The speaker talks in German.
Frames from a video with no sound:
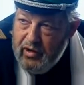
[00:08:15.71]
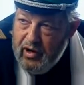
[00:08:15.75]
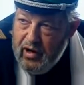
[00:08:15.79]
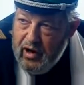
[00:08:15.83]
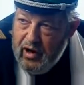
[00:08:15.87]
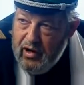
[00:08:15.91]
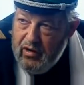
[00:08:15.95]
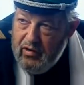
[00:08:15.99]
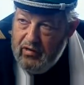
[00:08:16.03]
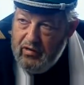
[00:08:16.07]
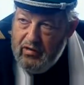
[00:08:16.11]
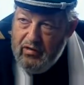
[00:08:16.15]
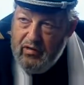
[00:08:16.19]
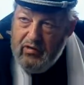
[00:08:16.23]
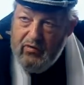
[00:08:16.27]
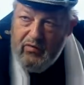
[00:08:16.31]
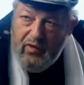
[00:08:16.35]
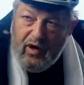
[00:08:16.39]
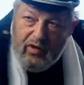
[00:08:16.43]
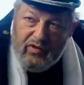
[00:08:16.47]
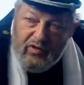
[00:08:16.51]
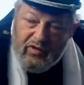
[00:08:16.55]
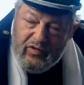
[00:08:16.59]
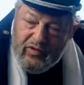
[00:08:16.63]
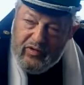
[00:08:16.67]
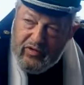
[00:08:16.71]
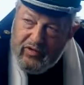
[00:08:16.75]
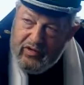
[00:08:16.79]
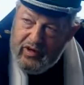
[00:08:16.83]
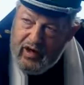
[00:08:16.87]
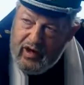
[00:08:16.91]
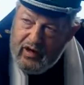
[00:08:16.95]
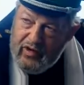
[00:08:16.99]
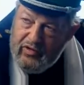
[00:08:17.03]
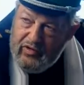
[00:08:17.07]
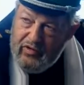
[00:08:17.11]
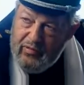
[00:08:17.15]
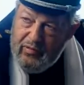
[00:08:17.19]
ja, weil sie es
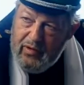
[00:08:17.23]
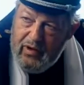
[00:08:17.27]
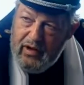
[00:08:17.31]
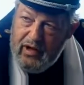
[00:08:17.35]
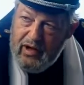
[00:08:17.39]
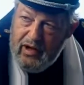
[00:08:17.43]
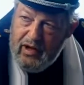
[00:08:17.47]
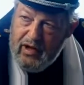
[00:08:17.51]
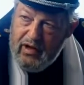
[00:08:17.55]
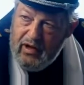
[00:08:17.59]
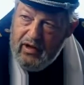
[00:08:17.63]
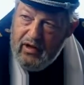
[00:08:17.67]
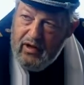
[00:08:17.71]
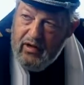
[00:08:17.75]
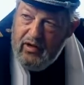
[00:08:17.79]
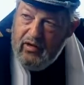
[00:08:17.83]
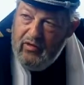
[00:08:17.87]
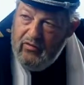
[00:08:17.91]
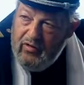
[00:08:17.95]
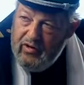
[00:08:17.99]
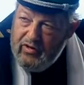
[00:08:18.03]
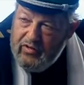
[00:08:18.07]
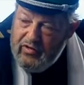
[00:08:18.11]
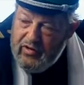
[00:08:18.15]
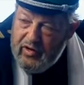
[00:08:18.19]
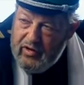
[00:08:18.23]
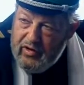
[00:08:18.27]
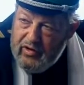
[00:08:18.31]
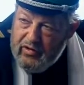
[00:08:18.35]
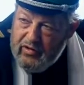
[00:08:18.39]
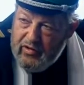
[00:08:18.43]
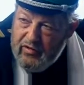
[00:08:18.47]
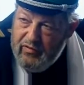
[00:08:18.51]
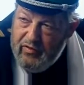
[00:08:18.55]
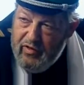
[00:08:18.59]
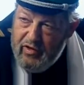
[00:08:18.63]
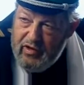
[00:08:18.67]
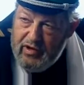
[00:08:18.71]
sich anders überlegen, weil sie es
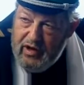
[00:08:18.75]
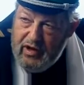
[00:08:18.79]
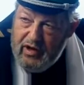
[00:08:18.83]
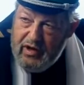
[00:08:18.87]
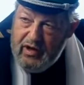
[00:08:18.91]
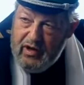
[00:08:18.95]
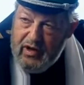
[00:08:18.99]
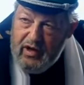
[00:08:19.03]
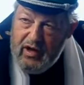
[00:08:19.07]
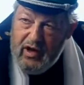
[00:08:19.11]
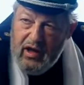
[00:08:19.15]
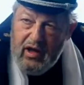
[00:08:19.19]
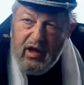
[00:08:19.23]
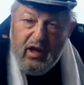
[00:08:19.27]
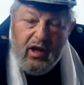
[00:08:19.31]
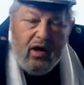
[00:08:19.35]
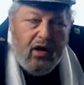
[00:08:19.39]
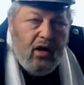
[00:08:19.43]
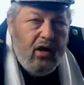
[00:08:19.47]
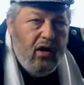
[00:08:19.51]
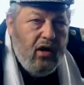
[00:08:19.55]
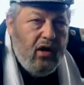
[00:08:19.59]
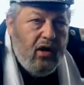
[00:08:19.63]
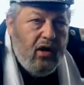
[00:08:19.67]
anders gewollt hätten. Die